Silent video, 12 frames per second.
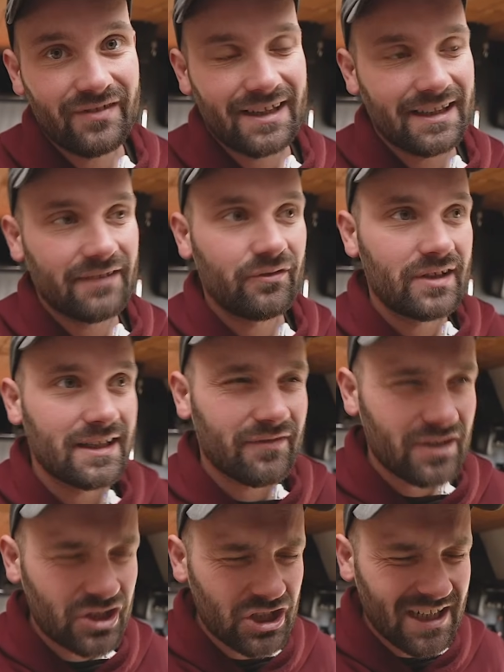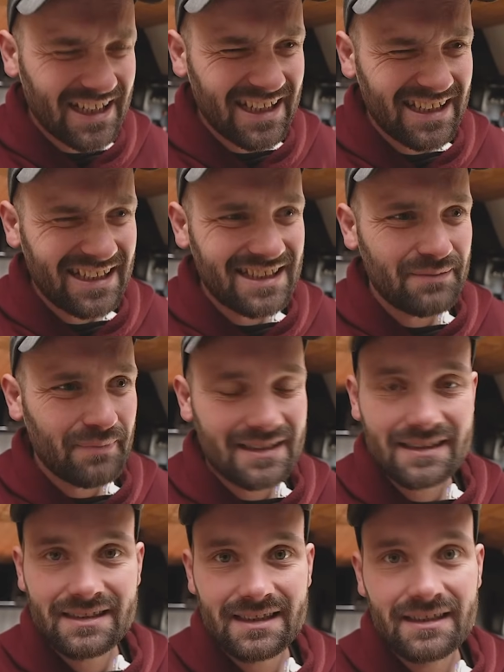weil dann würde ich jetzt wahrscheinlich
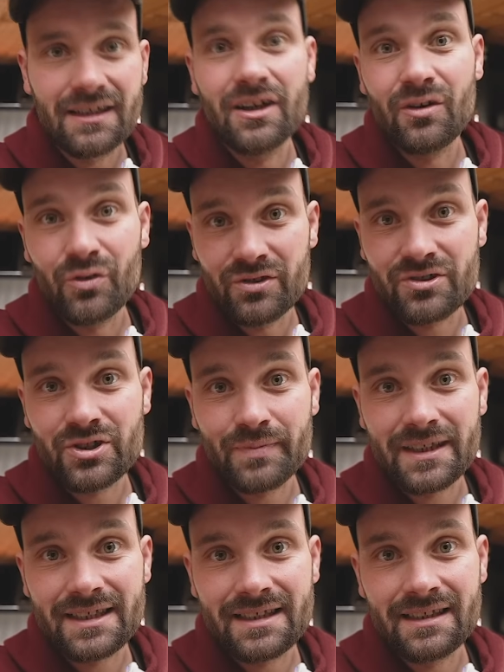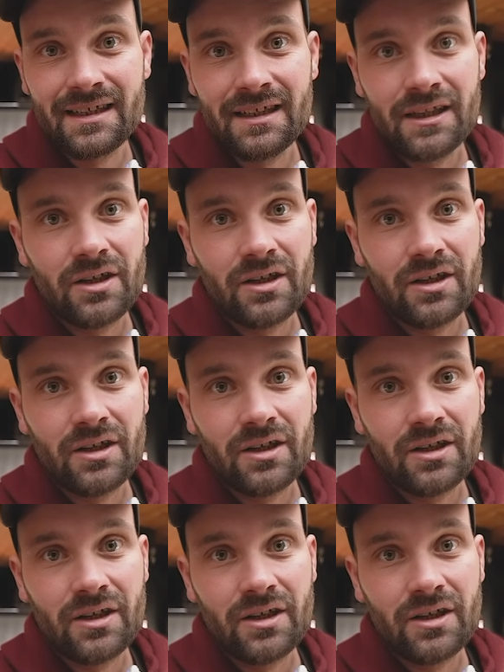besseres Russisch sprechen